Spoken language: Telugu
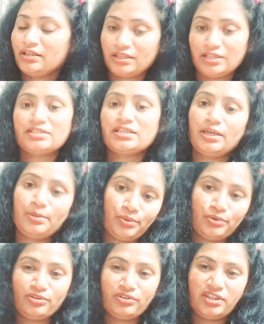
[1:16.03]

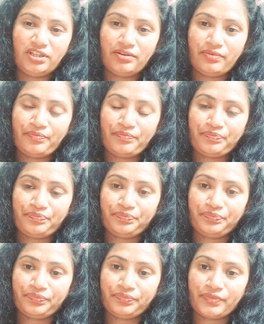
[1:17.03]
తీసుకెళ్ళిపోతుంది
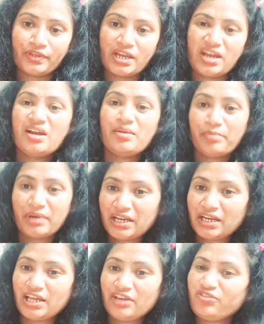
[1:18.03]
మన
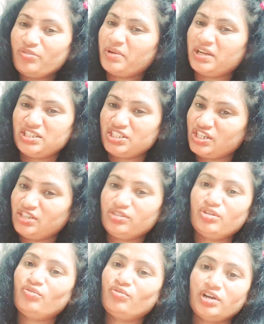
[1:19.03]
లైఫ్ మన
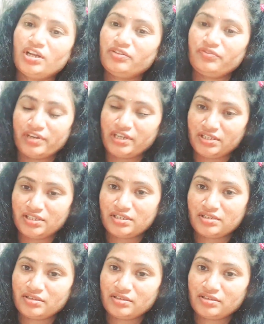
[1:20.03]
చేతిలో ఉండదు ఫ్రెండ్స్